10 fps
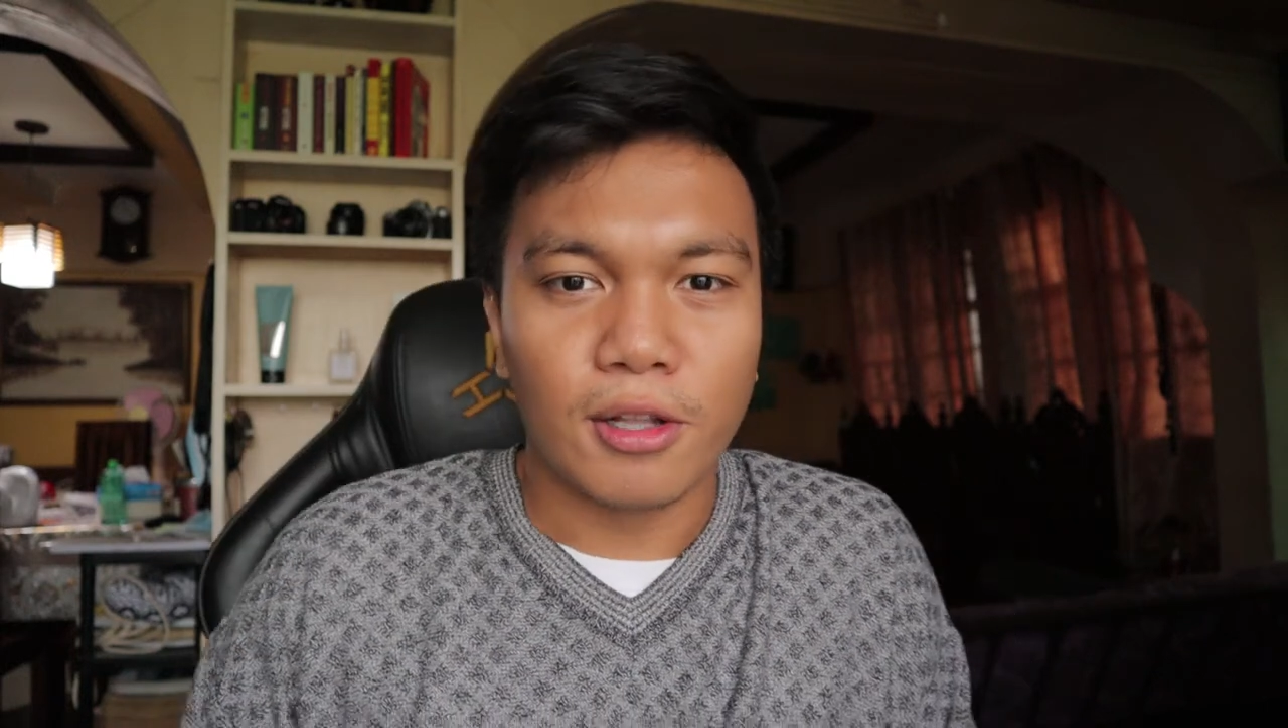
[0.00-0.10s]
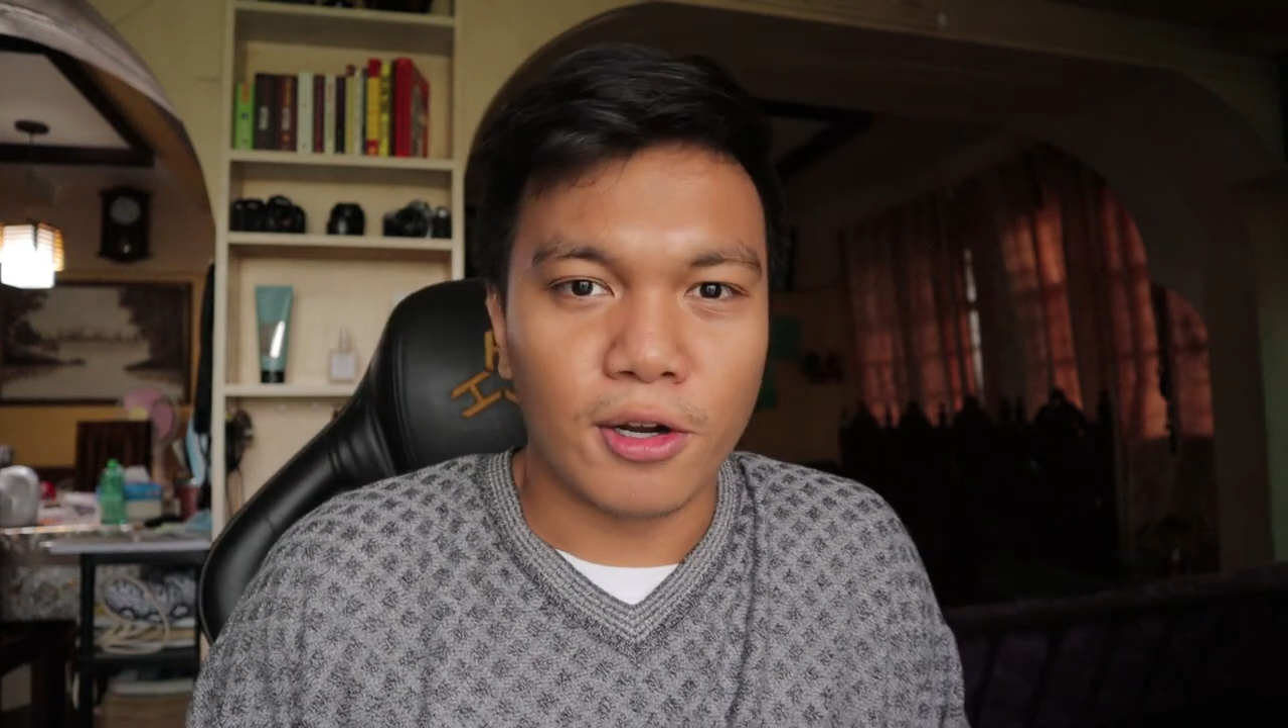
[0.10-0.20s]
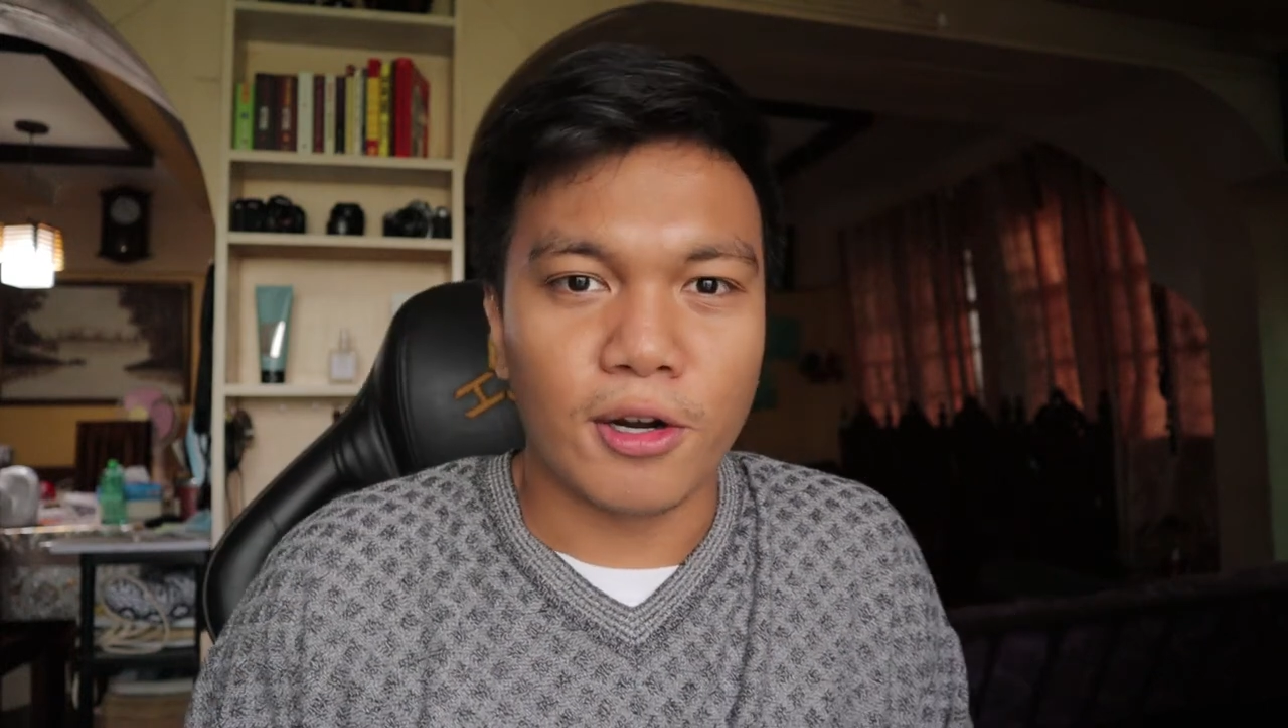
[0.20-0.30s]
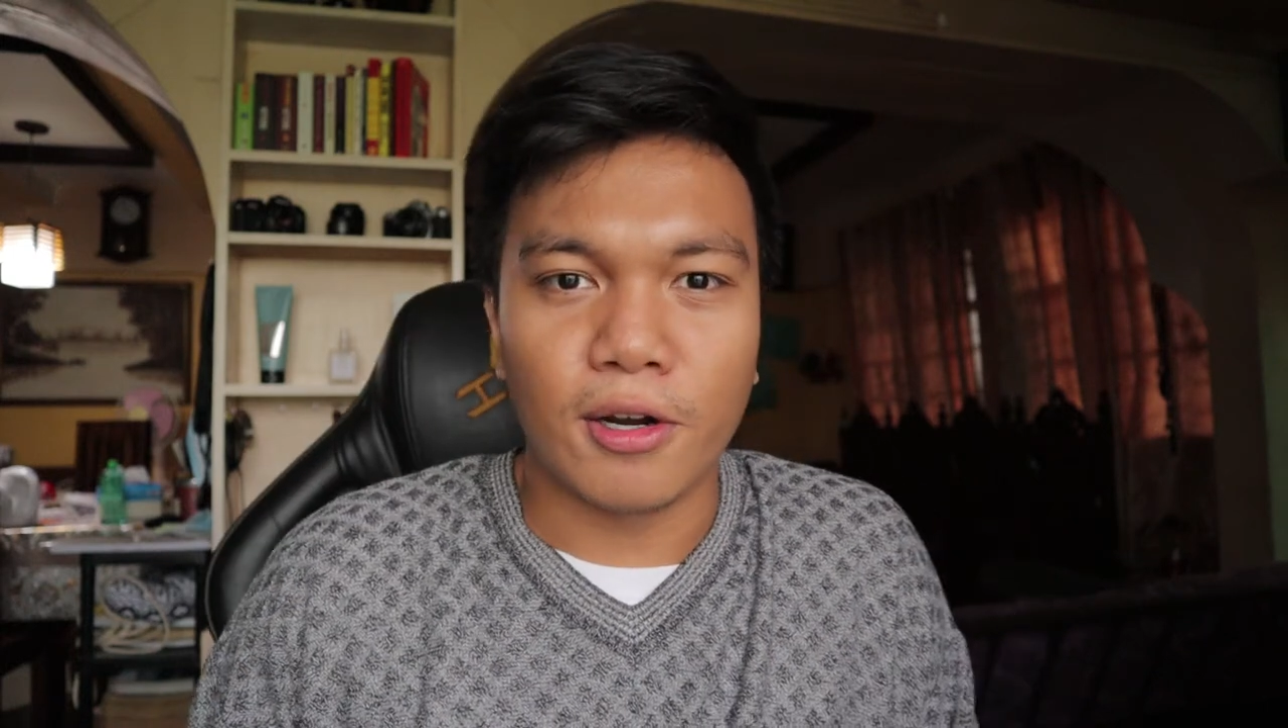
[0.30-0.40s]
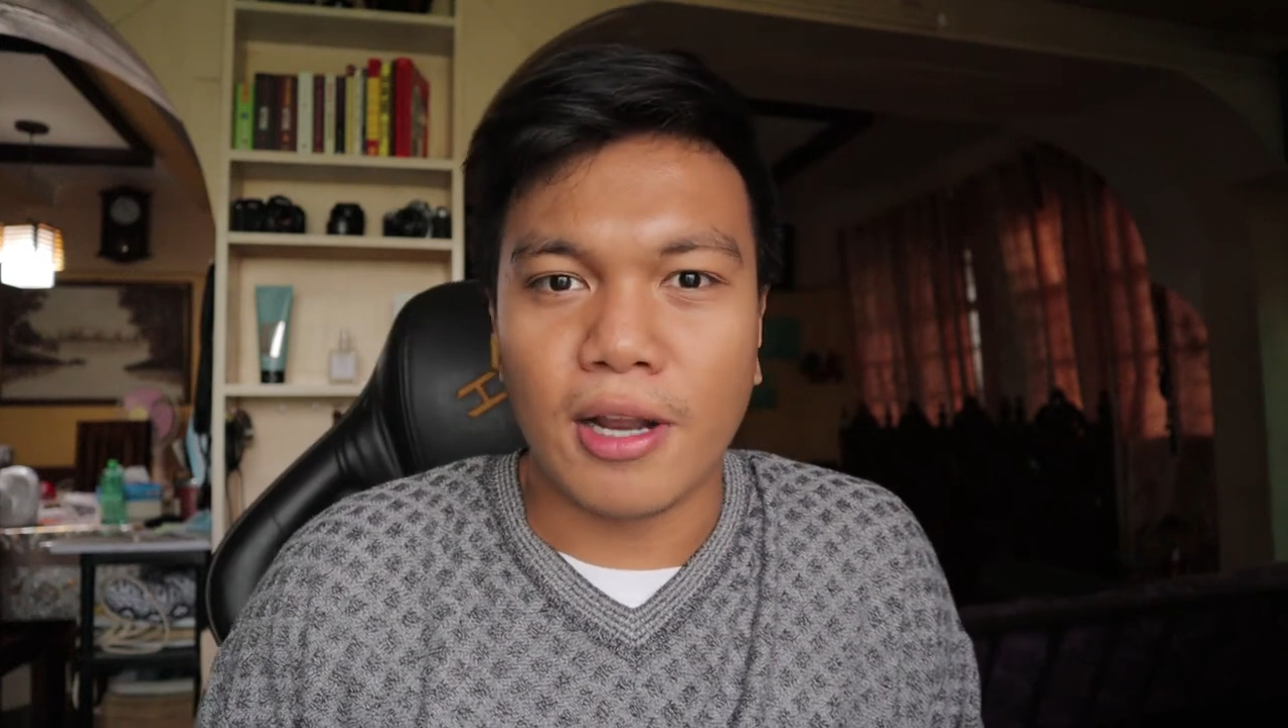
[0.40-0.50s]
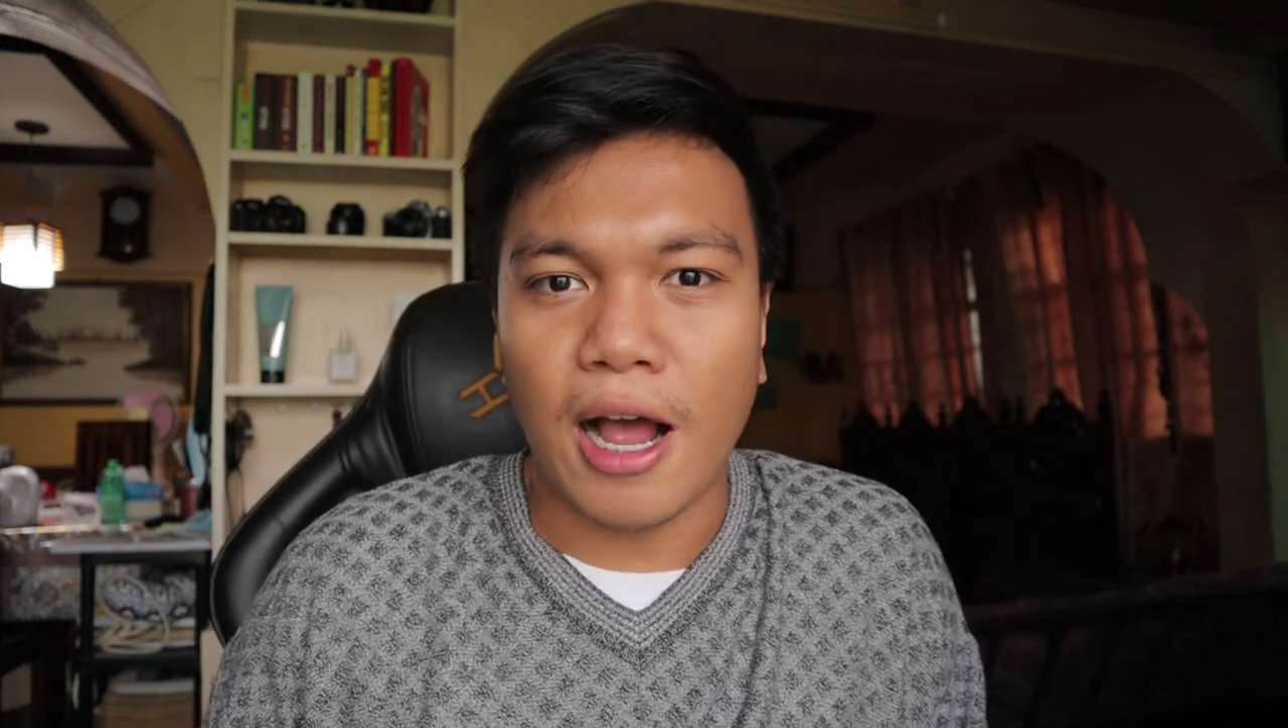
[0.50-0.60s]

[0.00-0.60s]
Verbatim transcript: learn